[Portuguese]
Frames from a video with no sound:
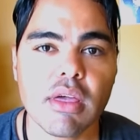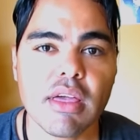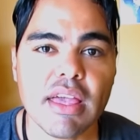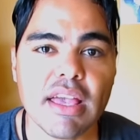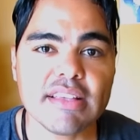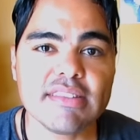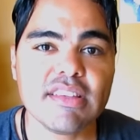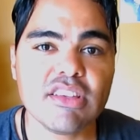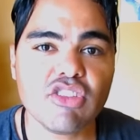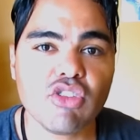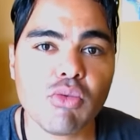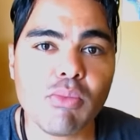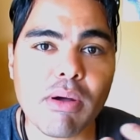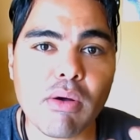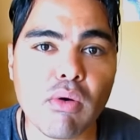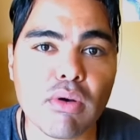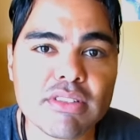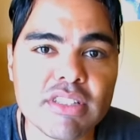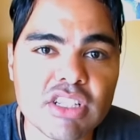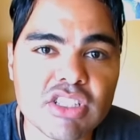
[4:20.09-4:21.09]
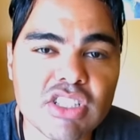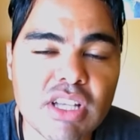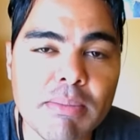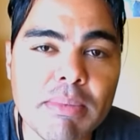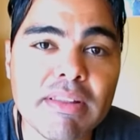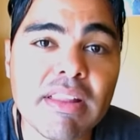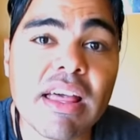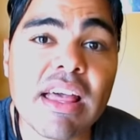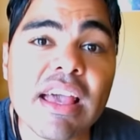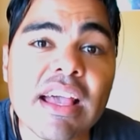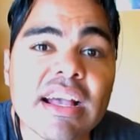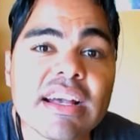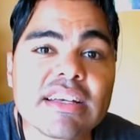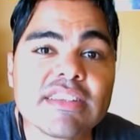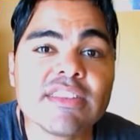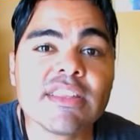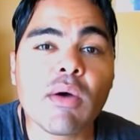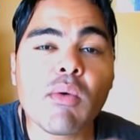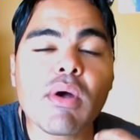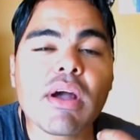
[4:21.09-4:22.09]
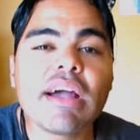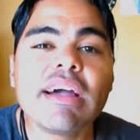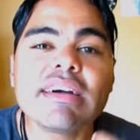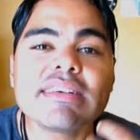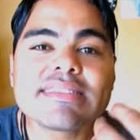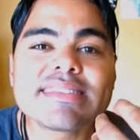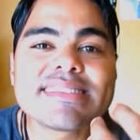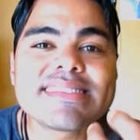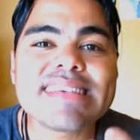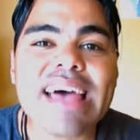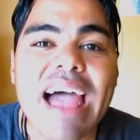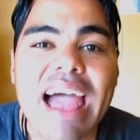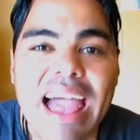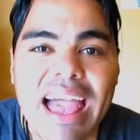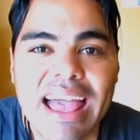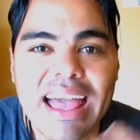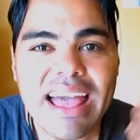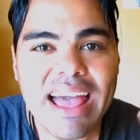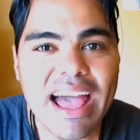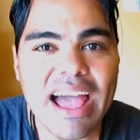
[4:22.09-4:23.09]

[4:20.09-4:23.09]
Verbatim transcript: Existe uma coisa chama não cansar